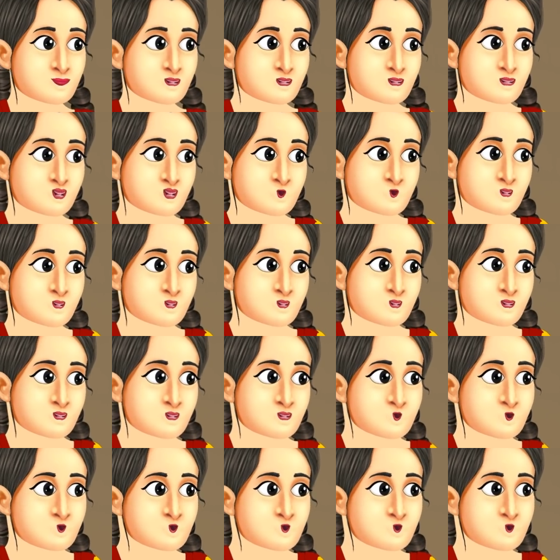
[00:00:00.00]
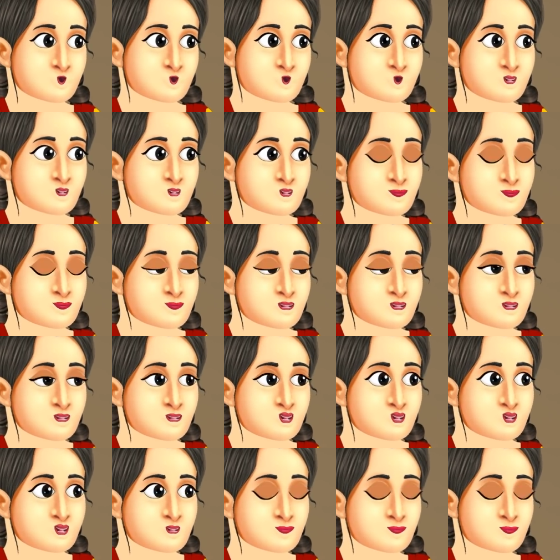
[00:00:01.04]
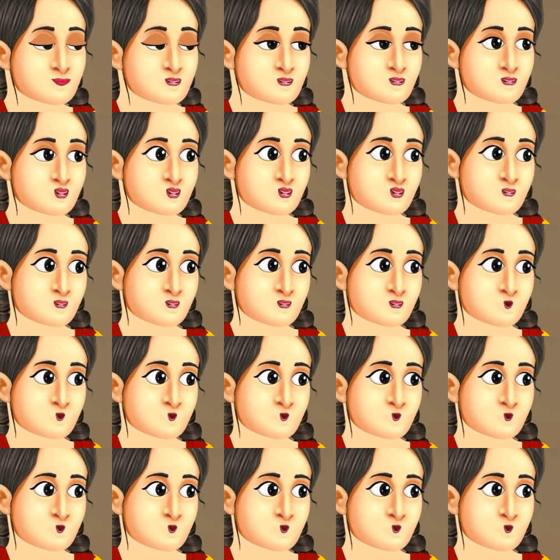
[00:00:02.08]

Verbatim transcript: अरे काकी इतना क्यों चिल्ला रही हैं?